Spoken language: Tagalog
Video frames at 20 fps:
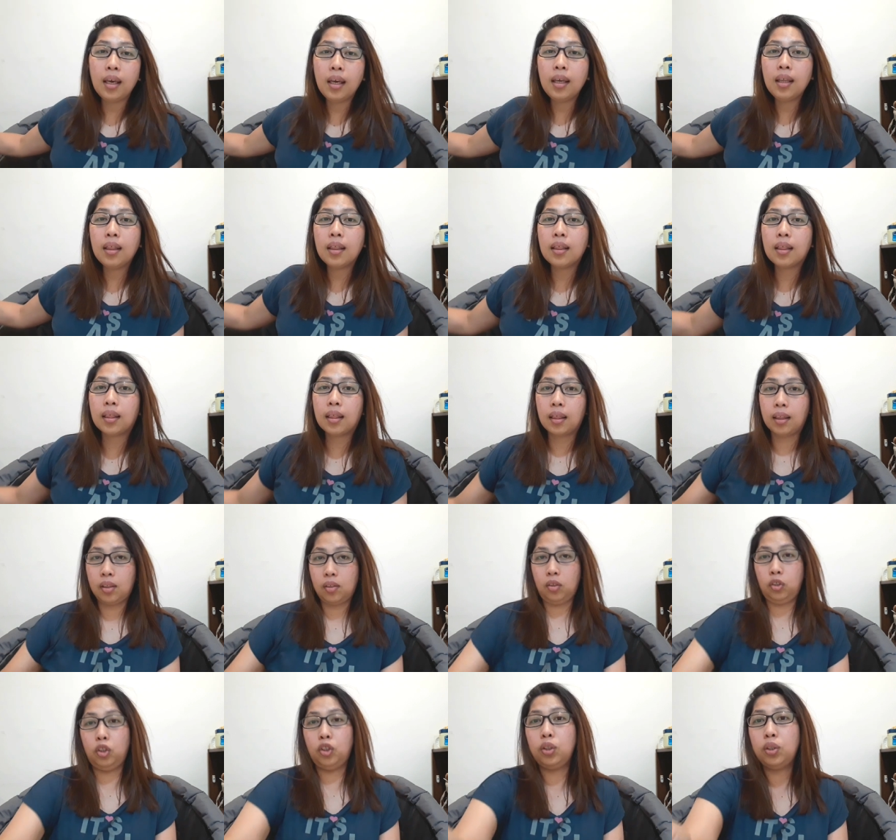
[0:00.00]
8
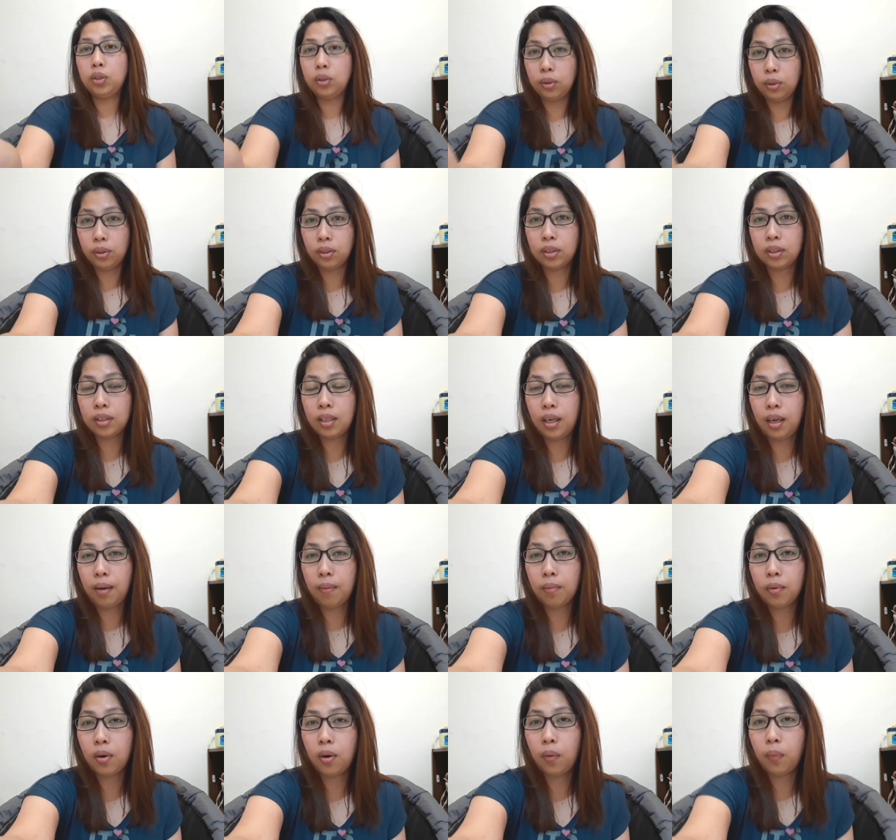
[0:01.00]
shoes that
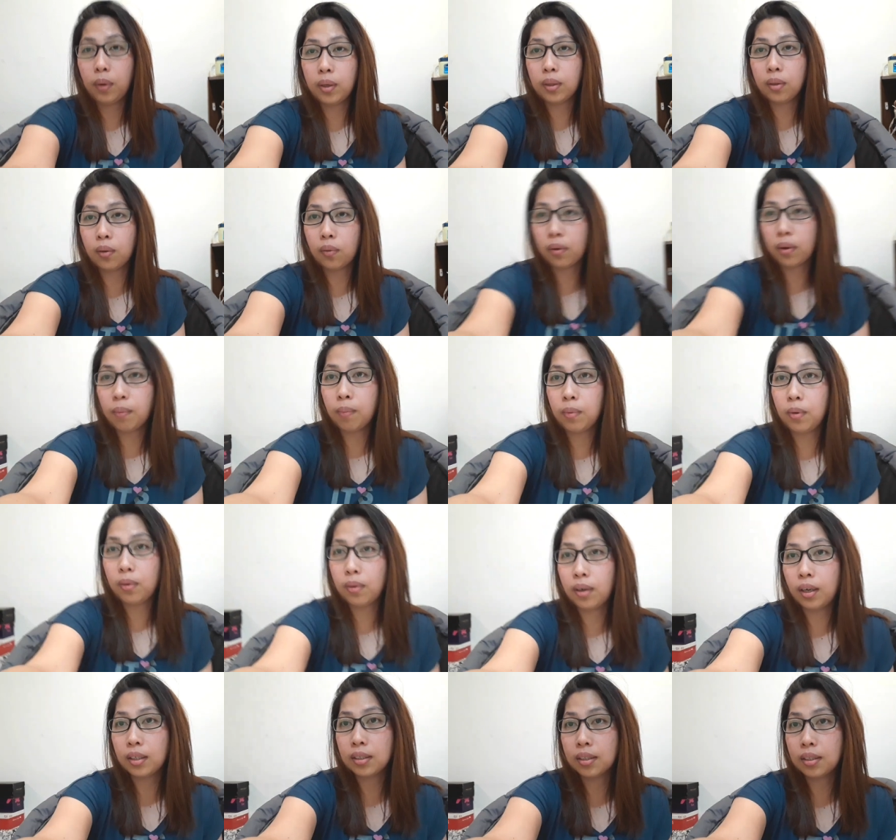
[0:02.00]
I'm going to
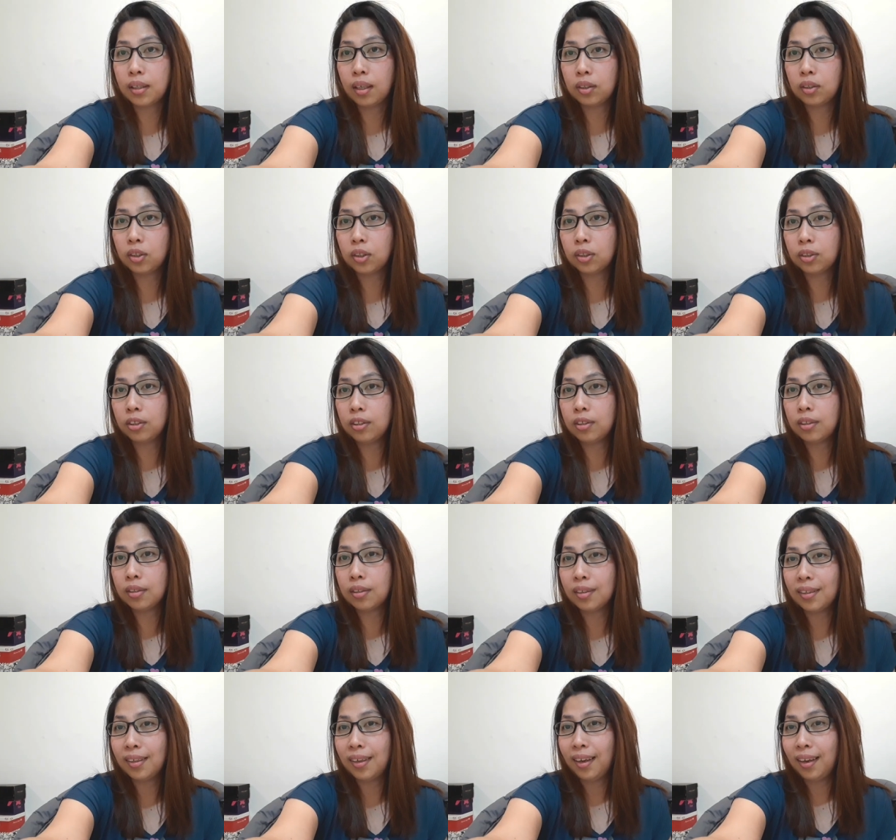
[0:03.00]
review guys. That shoes
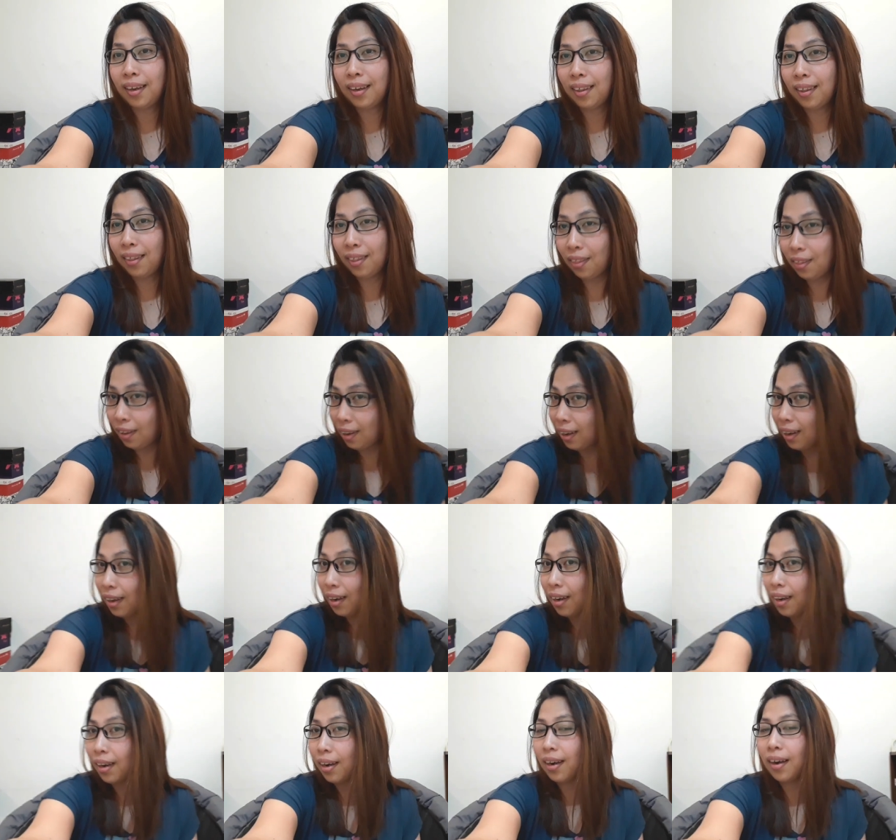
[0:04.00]

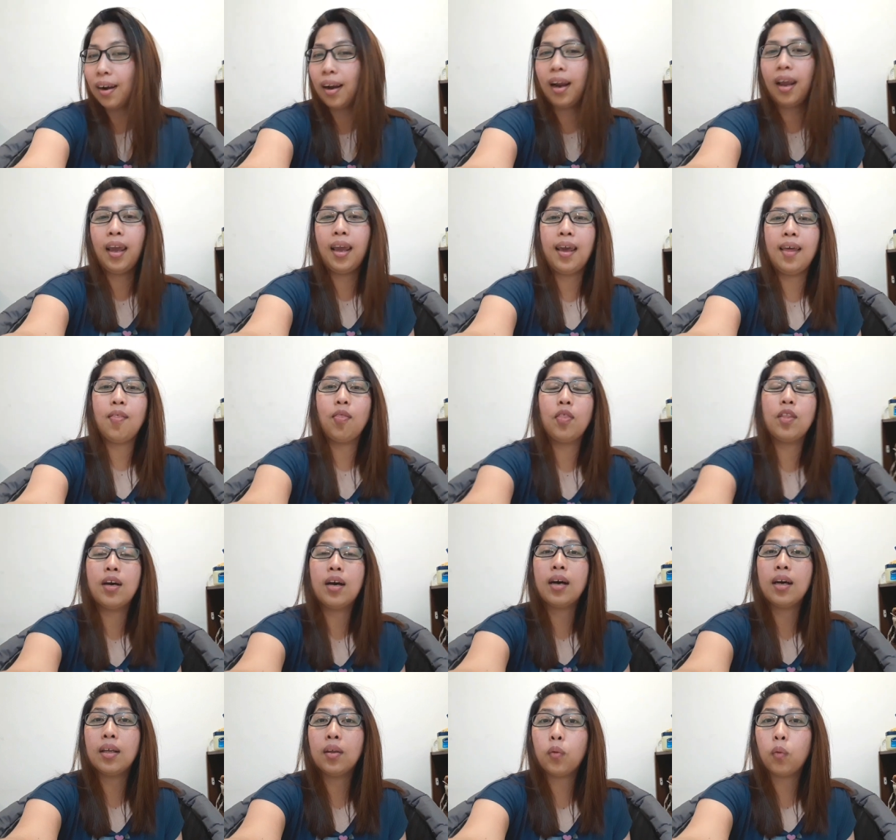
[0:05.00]
there. And
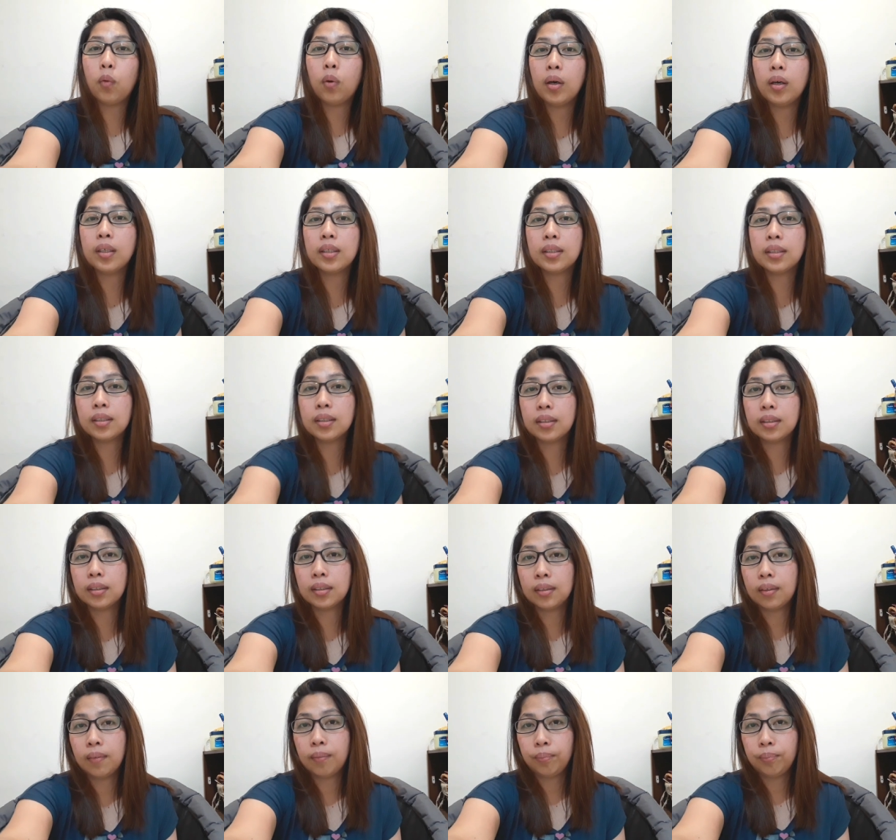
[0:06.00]
that was,
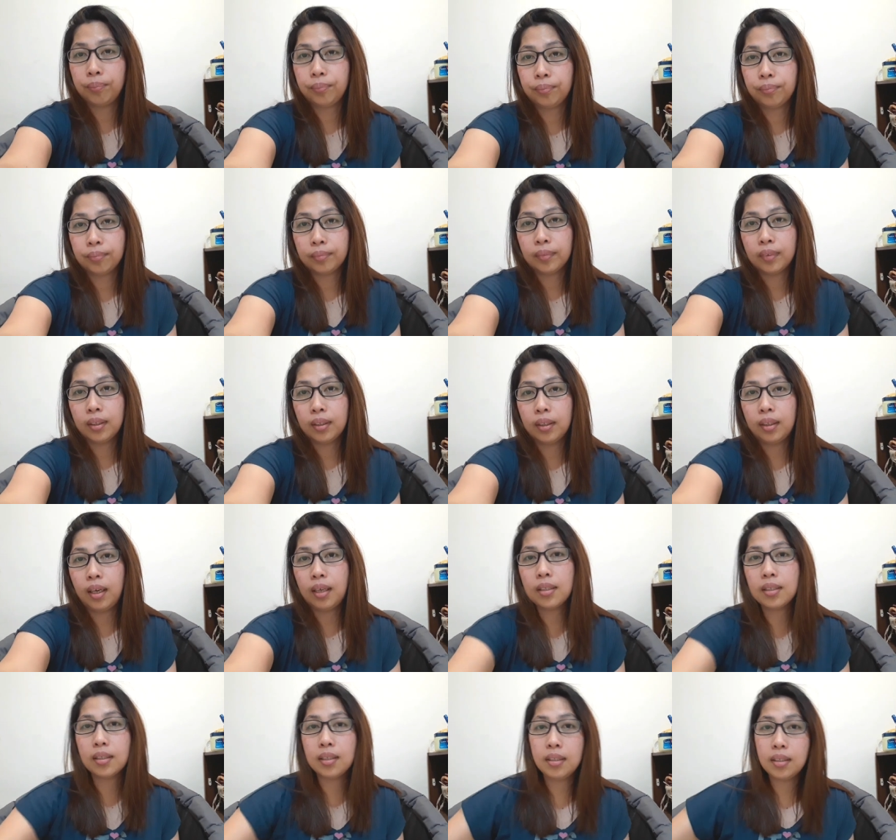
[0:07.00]

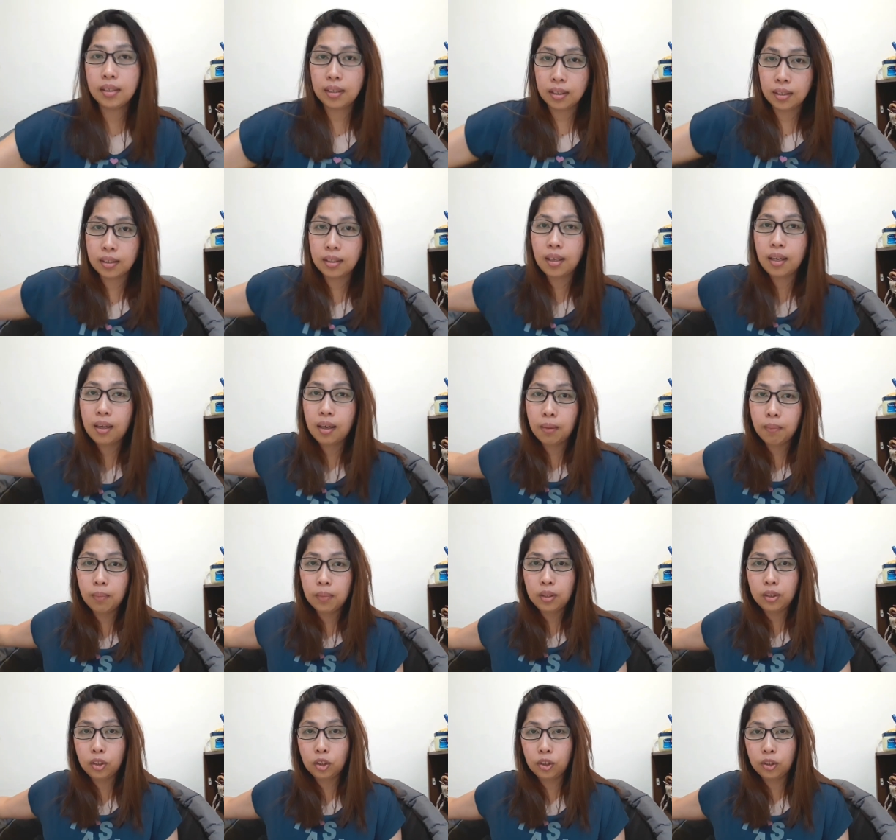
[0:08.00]
guys, this is the
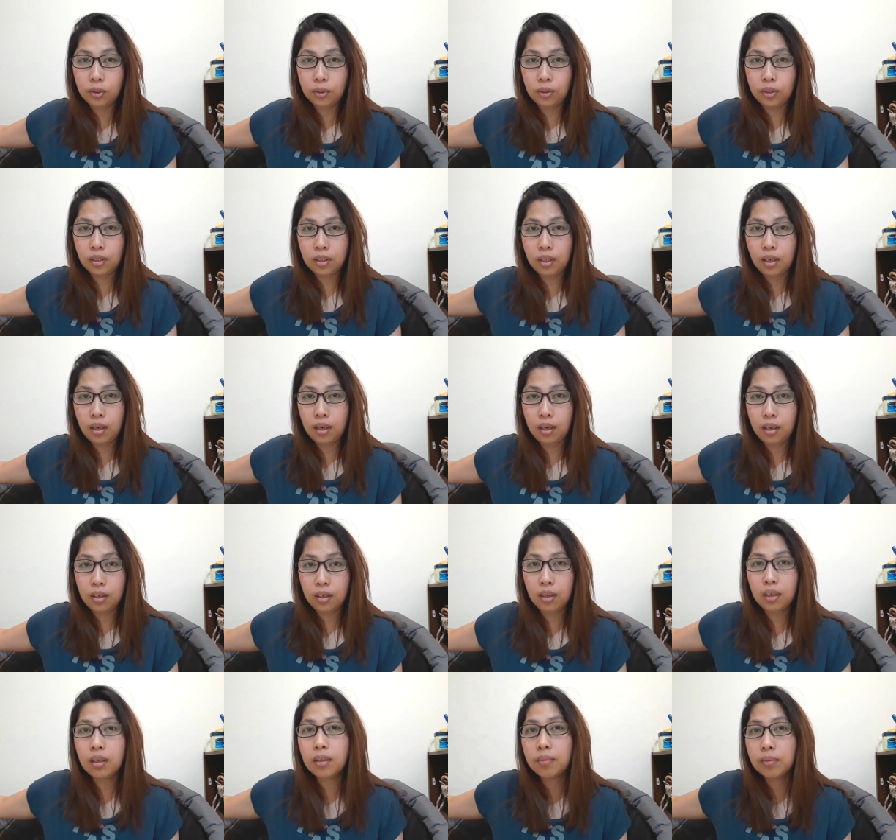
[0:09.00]
lovely shoes that
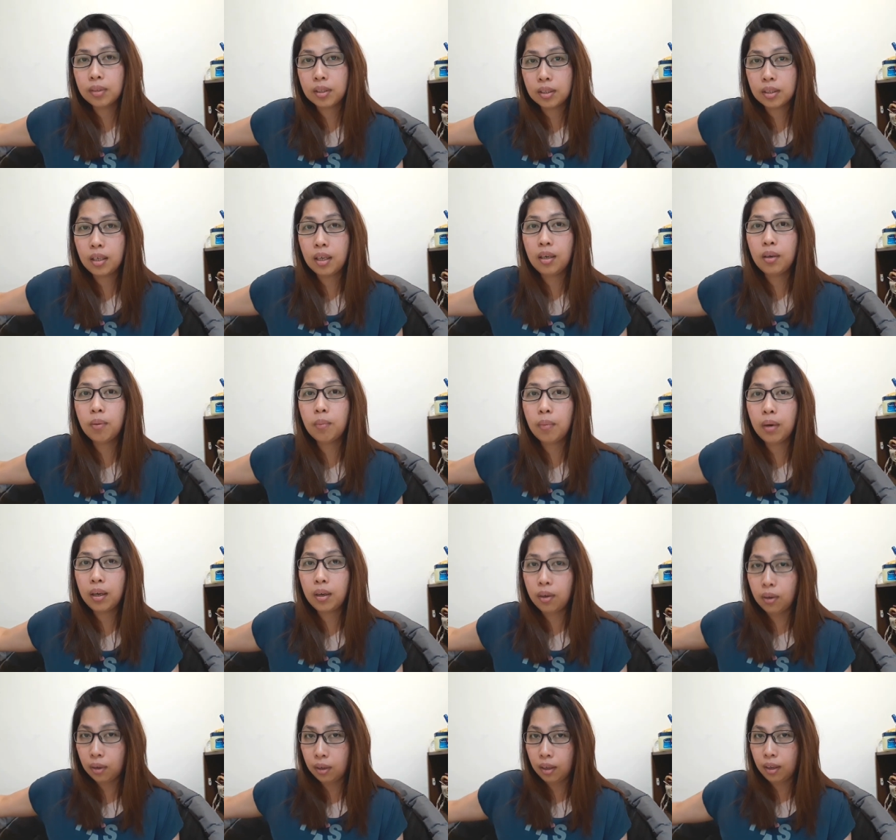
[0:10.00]
you ever seen on
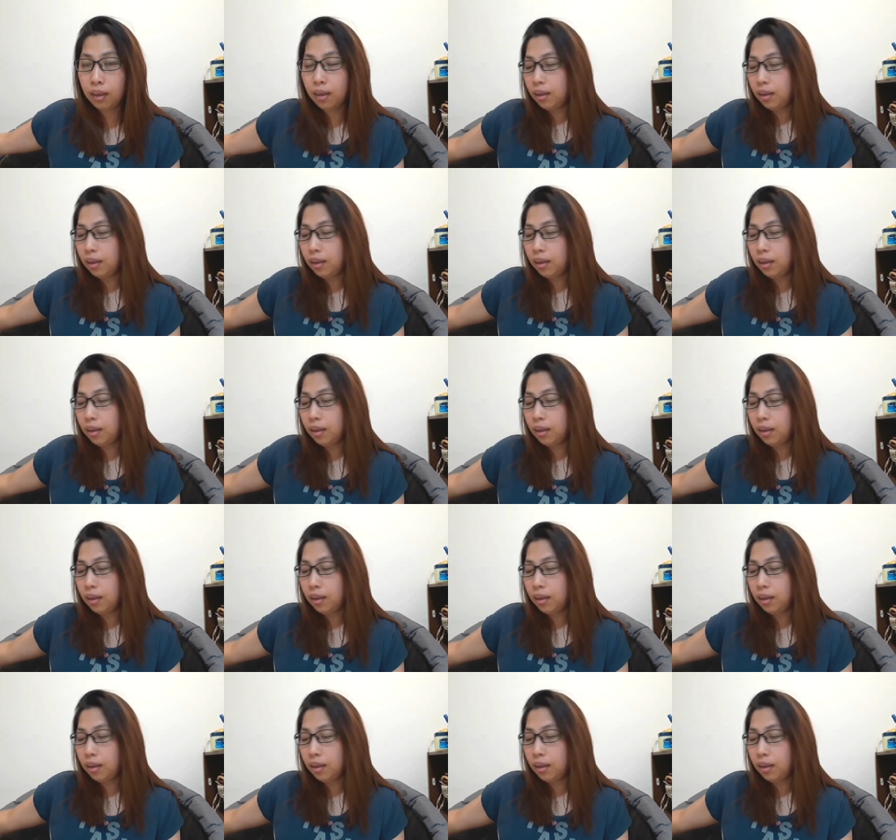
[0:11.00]
my haul.